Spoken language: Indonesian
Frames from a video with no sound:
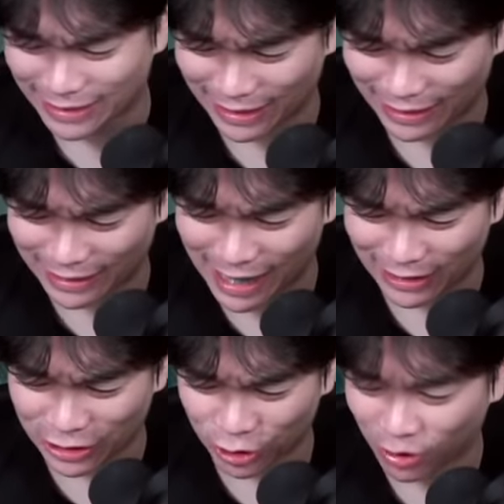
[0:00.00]

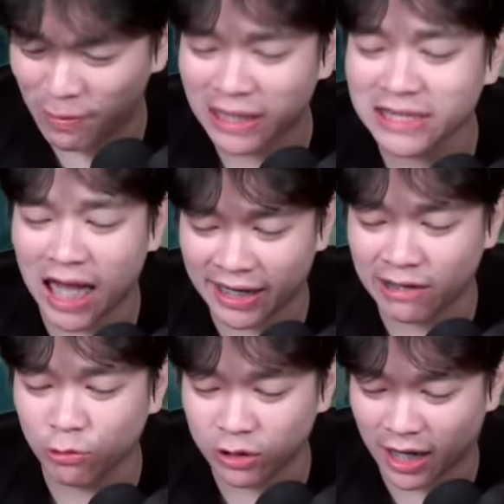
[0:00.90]
sedang, cow. Tapi yang canggih
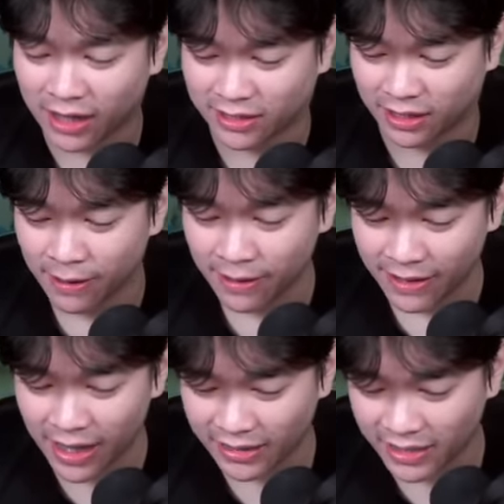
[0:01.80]
ultra sih. Yang